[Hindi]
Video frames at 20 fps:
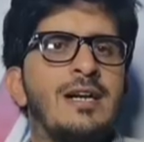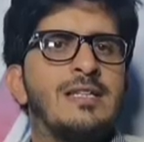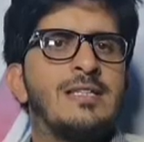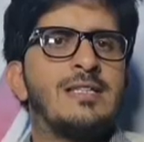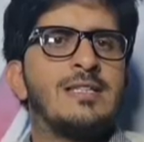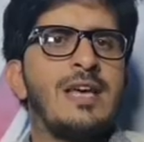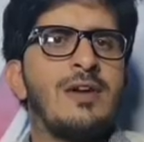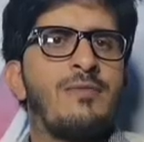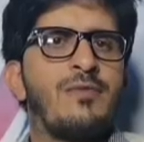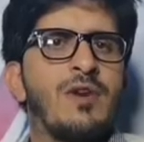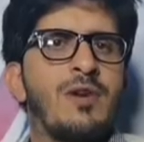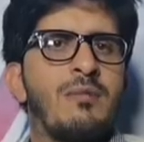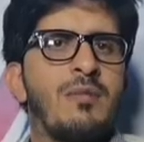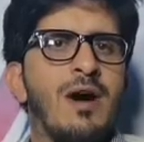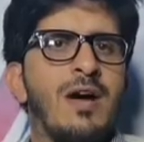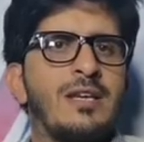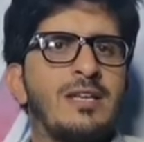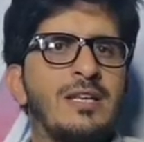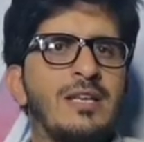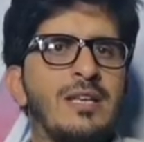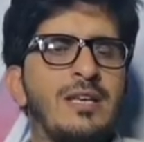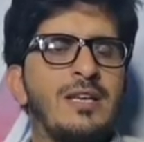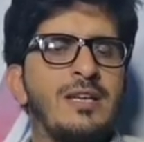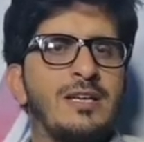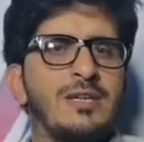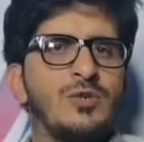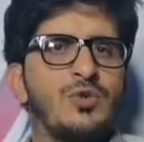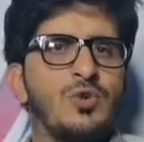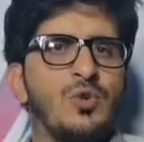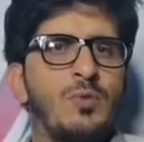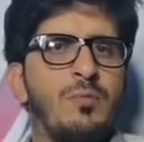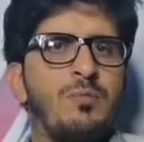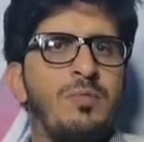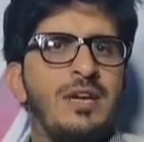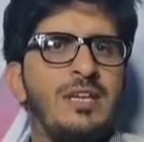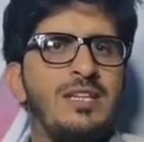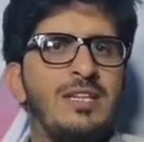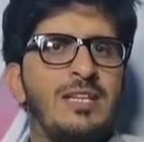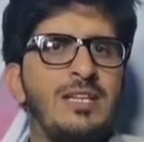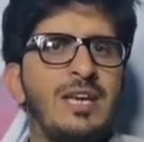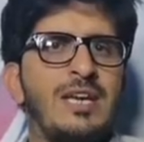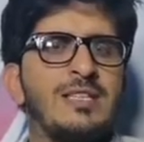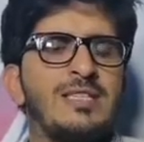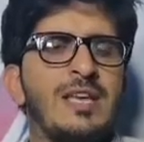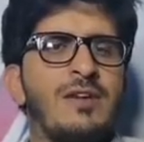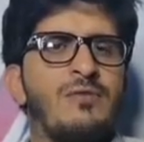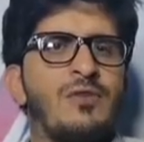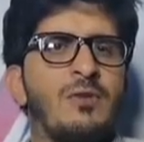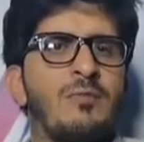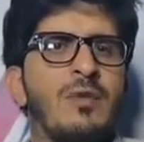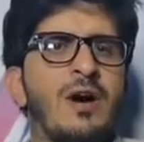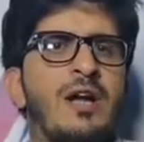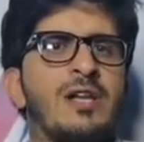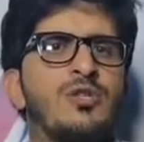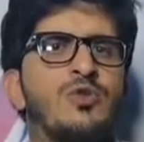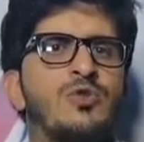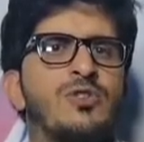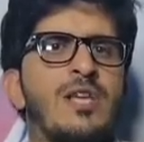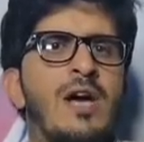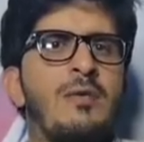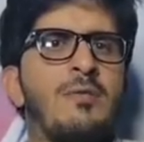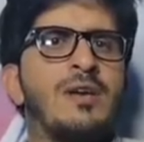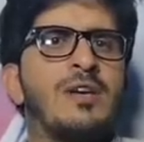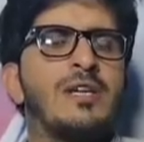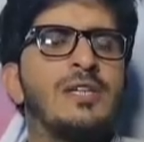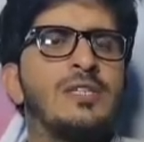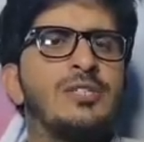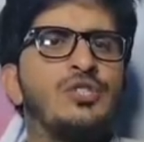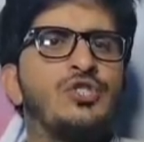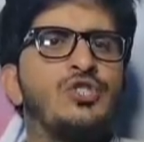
सैफुररहमान की जो बेटी हैं सैफुररहमान जो सबक